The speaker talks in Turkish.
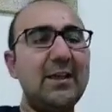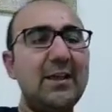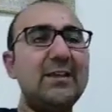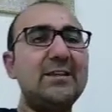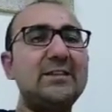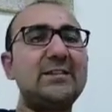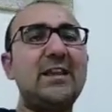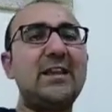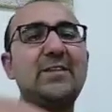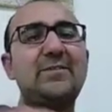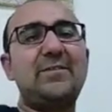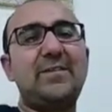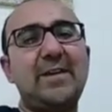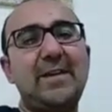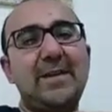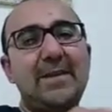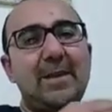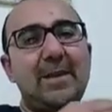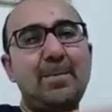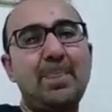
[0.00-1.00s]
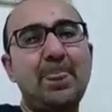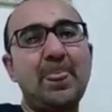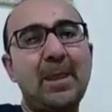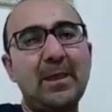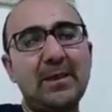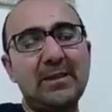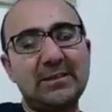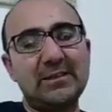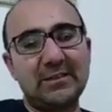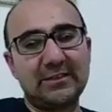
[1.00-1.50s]
Seyfiye de
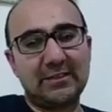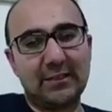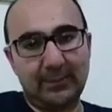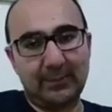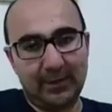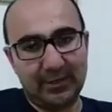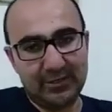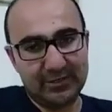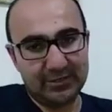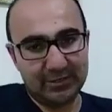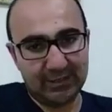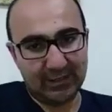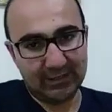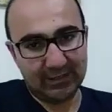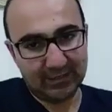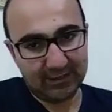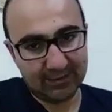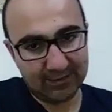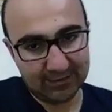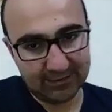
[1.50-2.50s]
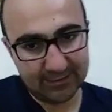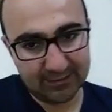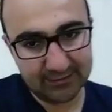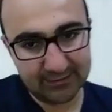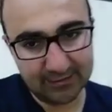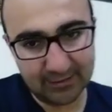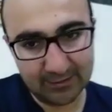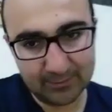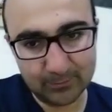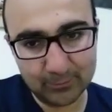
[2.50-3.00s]
işte savaşçılar arkadaşlar.